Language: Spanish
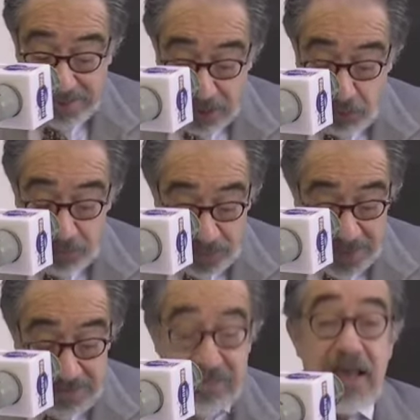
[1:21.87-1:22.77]
lanzado al
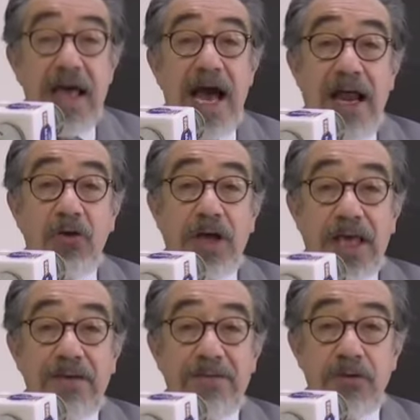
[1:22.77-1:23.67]
país a lo
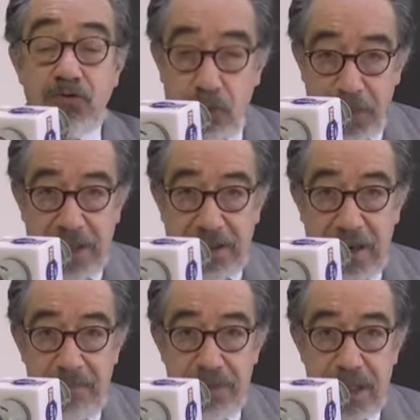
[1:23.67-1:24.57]
que es su
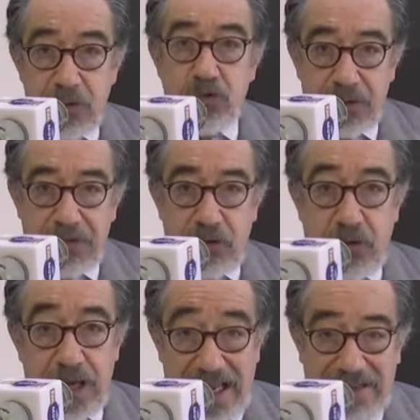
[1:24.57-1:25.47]
meta y su
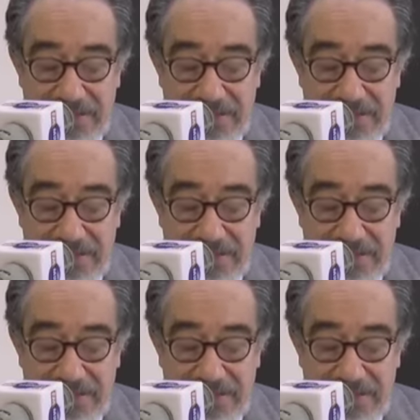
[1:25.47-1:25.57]
obsesión, el